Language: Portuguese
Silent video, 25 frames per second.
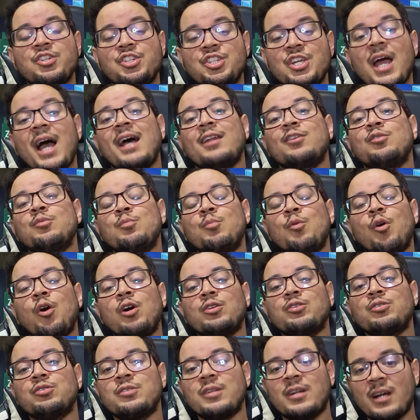Já no
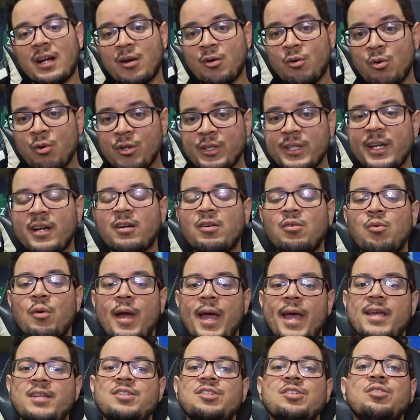modo Draconian
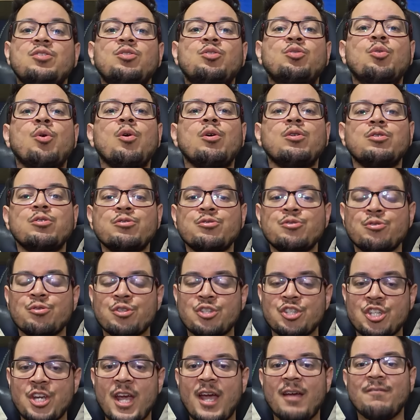Quest, todos
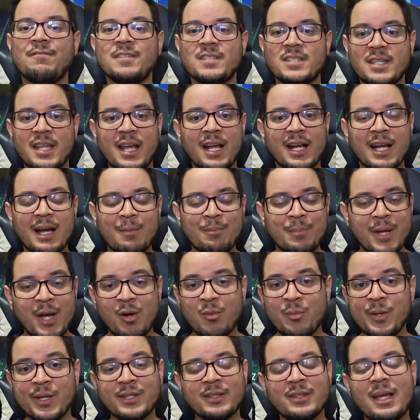os chefes têm HP
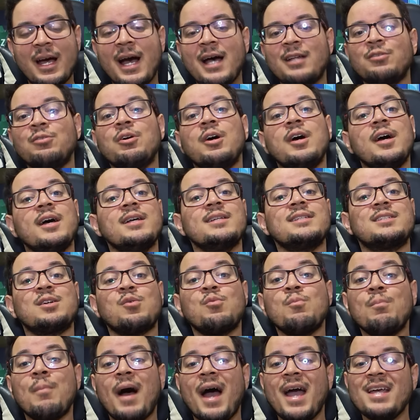aumentado,
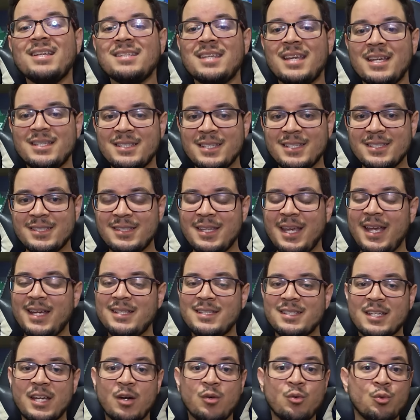são mais
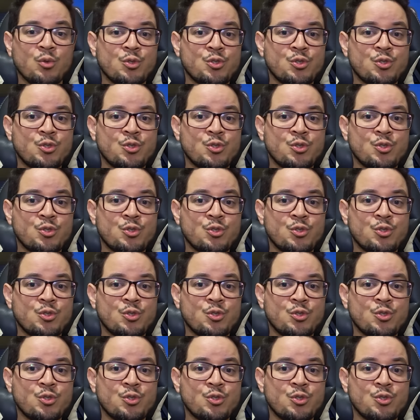resistentes que o